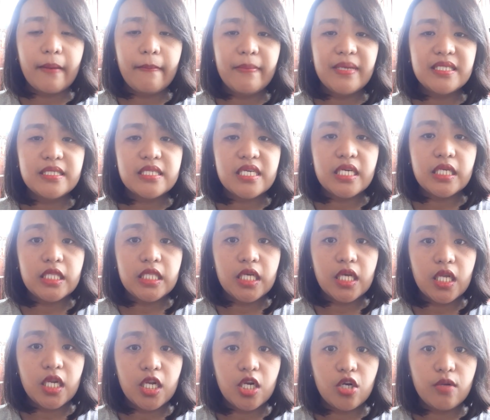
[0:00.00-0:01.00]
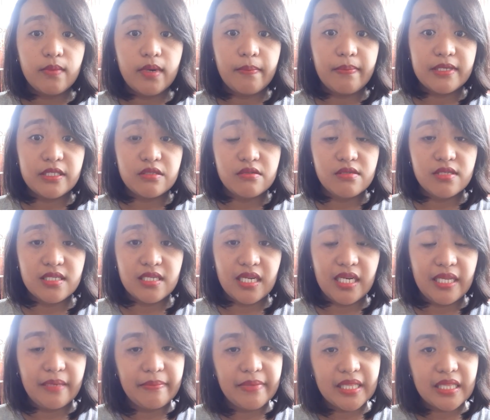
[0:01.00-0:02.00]
basta hindi ka lang na magpas dun sa
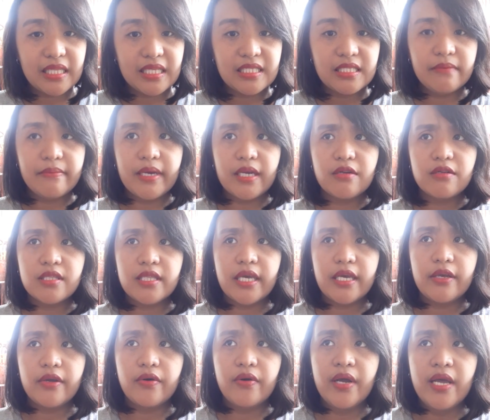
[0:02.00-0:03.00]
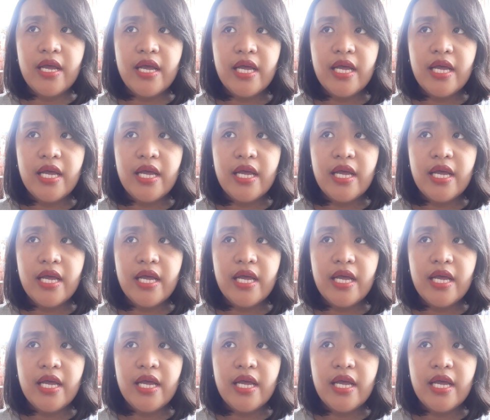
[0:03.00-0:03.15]
limit. Kasi meron tayong